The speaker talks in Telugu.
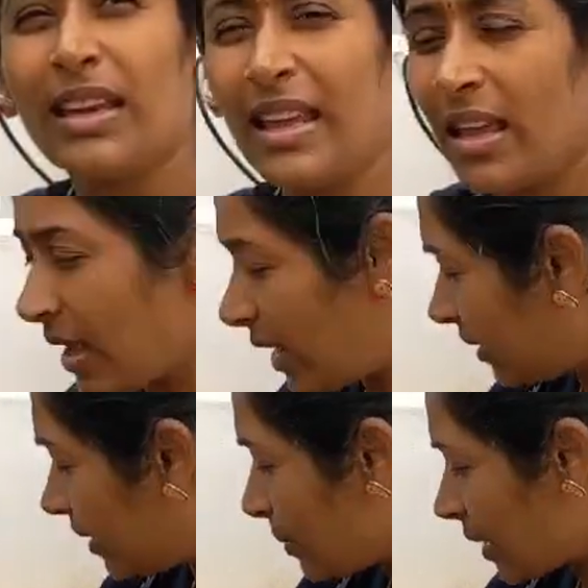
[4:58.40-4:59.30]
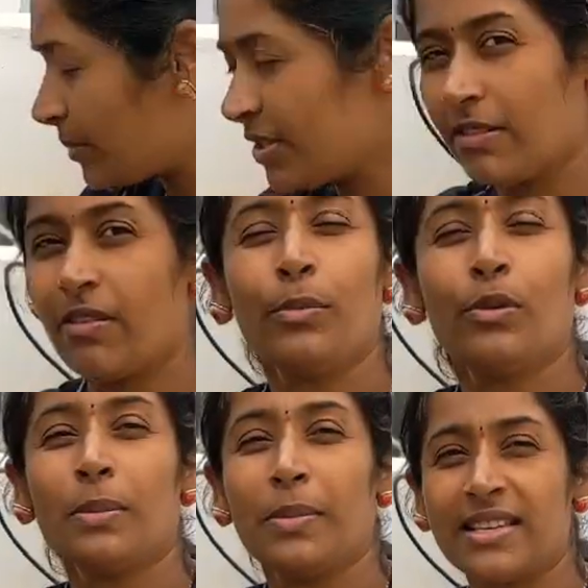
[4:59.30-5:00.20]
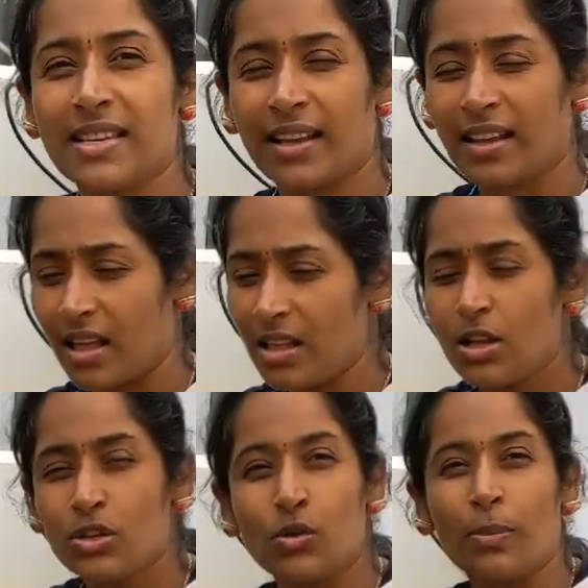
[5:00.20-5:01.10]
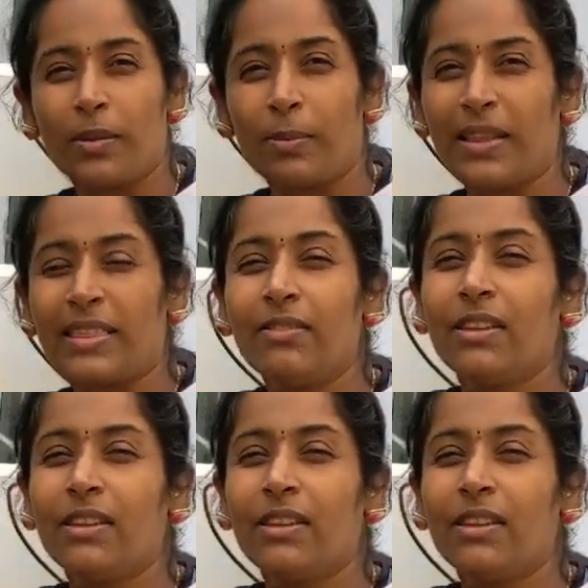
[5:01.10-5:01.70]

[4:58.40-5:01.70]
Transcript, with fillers: దీన్ని అయితే మనం జీవామృతం వేసాం కదా సో మనం ప్రతి